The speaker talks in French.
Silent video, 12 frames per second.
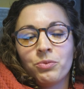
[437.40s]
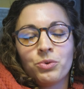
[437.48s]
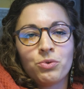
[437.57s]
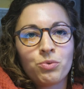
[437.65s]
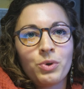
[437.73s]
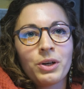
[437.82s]

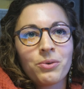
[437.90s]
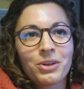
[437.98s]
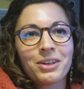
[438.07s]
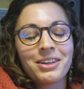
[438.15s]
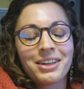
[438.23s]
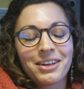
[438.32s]
De tous les
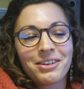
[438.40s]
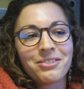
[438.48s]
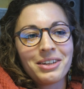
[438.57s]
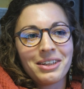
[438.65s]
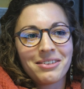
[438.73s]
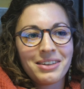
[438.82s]
requins qui
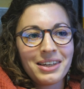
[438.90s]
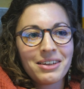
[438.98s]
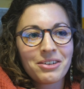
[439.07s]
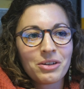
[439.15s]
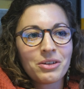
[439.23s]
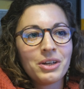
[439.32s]
avaient été
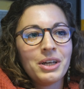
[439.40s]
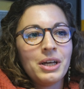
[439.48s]
euh,